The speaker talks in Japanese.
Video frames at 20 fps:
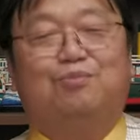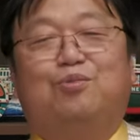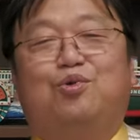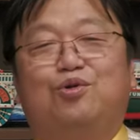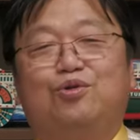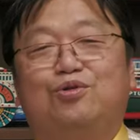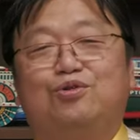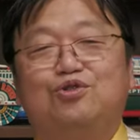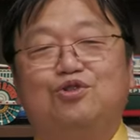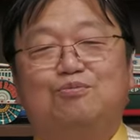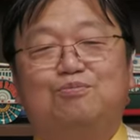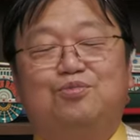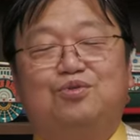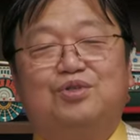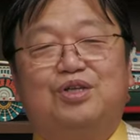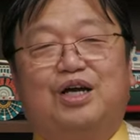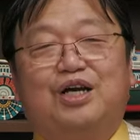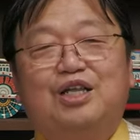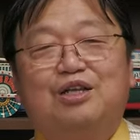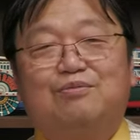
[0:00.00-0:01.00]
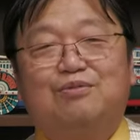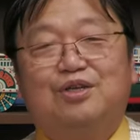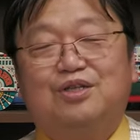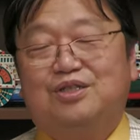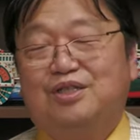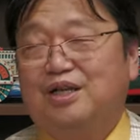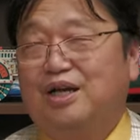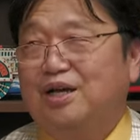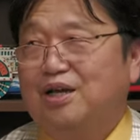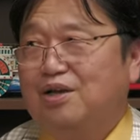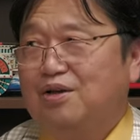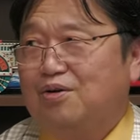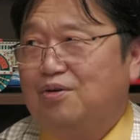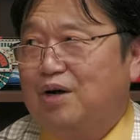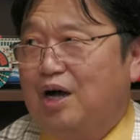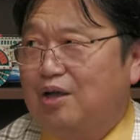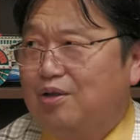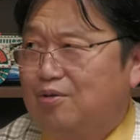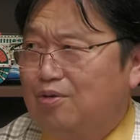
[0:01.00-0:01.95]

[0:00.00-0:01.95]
冒頭じゅっぷんだけでもですね、あ